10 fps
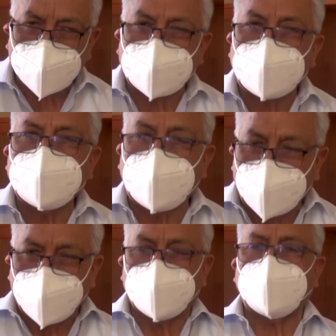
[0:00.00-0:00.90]

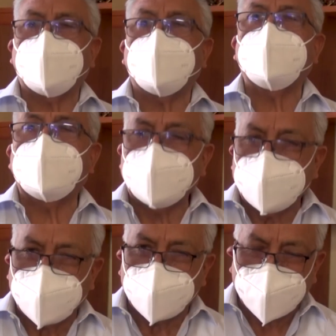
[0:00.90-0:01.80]
Reitero, señor
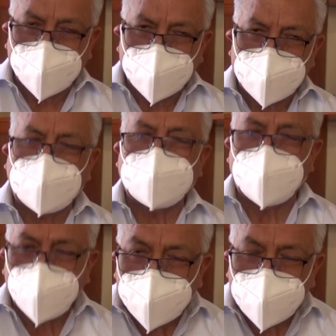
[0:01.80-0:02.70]
ministro de
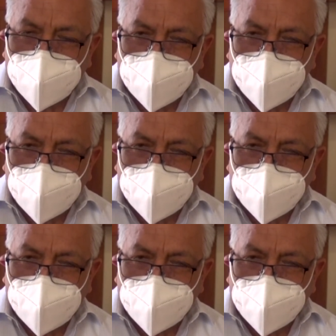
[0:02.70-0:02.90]
Salud,